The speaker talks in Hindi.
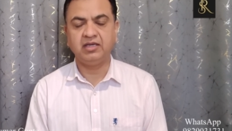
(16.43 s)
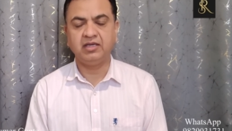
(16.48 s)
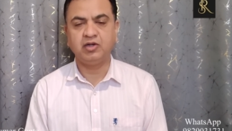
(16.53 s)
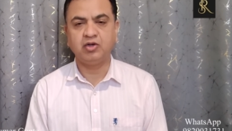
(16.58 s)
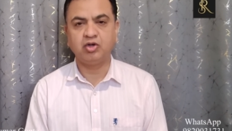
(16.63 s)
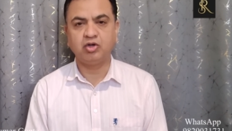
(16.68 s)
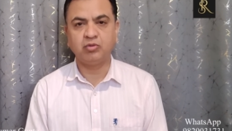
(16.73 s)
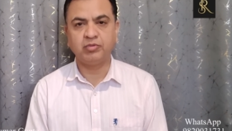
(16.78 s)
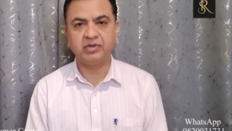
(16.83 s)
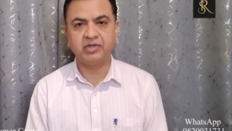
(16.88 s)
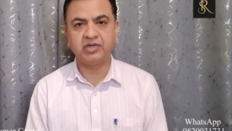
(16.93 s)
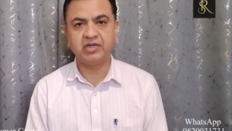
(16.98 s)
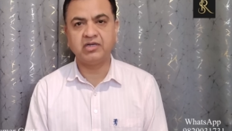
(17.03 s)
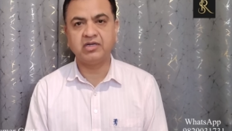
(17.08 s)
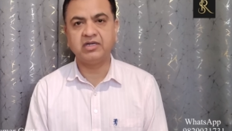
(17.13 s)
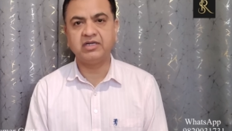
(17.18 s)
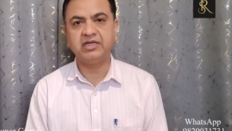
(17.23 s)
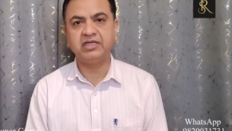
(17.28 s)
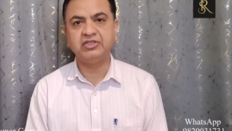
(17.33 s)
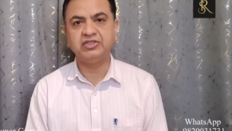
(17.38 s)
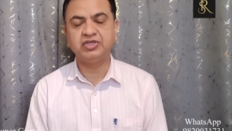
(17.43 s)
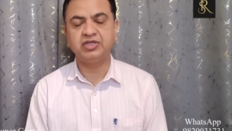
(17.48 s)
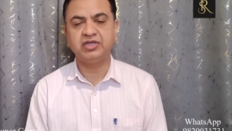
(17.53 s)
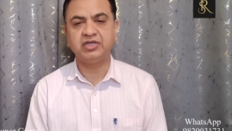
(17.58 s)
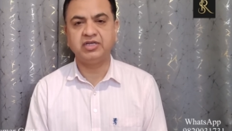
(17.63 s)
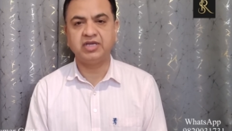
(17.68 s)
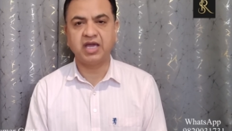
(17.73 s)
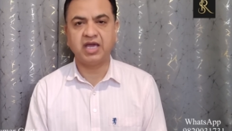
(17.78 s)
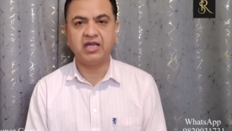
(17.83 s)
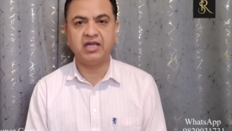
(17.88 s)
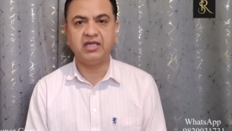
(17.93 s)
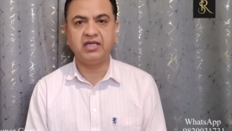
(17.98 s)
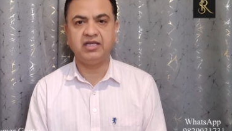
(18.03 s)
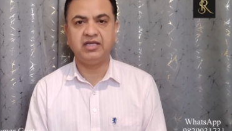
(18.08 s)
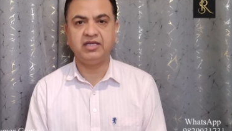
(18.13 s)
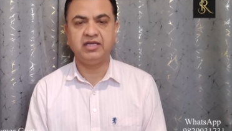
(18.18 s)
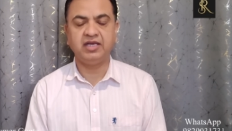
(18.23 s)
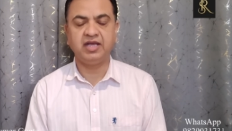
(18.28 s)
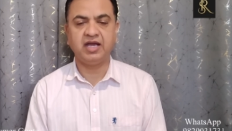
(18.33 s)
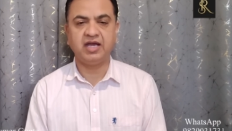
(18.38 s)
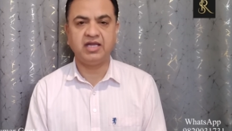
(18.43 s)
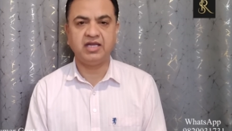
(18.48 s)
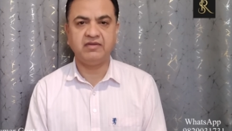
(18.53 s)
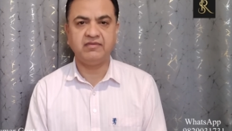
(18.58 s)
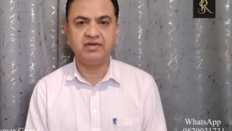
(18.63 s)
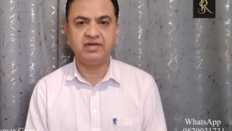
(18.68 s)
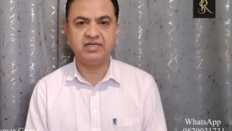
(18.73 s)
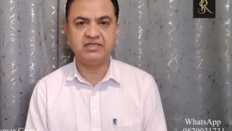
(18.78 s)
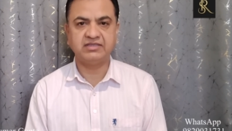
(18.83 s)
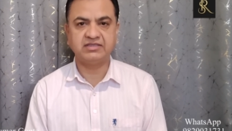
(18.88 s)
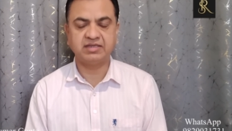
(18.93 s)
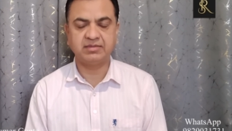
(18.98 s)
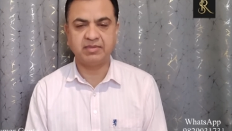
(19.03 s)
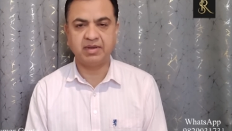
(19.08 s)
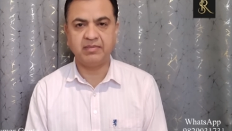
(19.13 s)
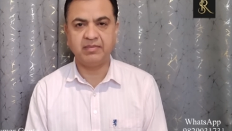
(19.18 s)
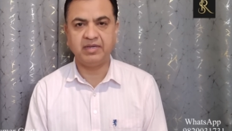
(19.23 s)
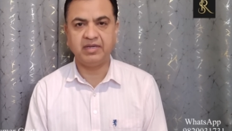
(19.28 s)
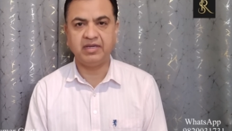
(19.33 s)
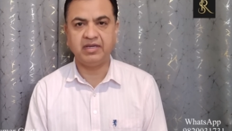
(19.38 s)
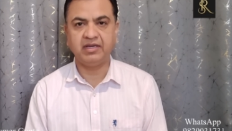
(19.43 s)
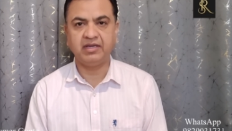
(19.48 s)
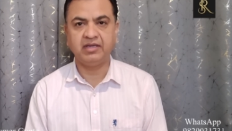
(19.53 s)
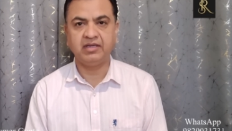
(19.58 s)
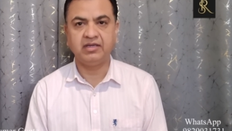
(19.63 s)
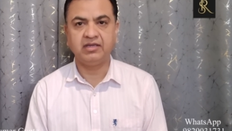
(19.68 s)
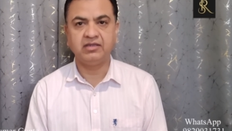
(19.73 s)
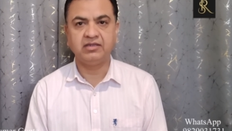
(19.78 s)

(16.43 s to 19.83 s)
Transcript: इकोनॉमिकल कंडीशन क्या रहेगी आने वाले समय में